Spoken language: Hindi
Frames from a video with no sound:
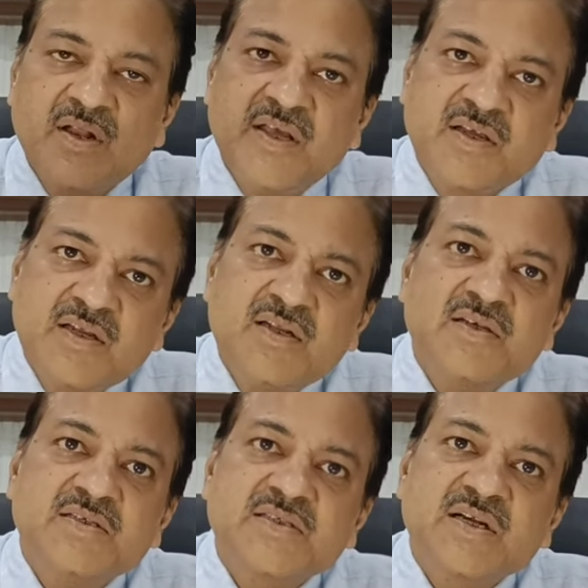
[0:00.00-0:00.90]
लेकिन
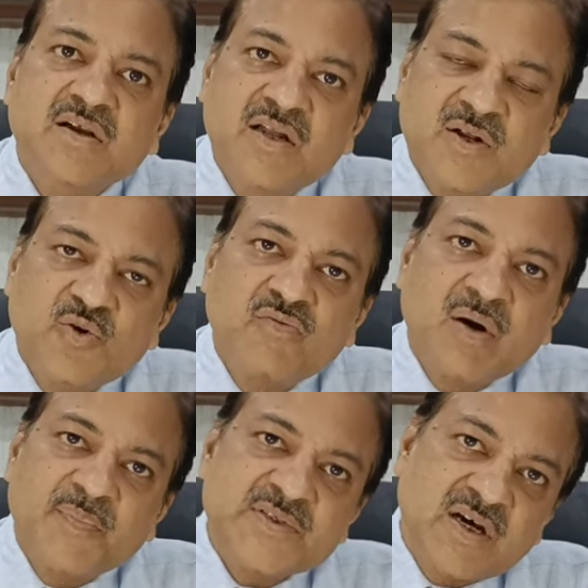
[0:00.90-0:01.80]
इसके कलर को
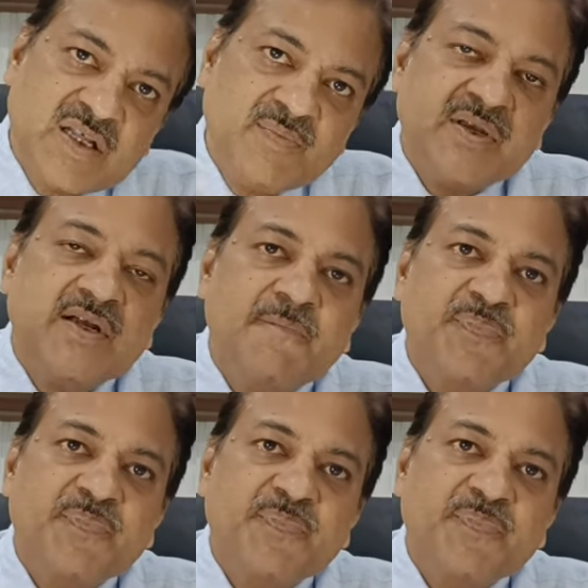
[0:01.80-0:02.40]
वापस आने में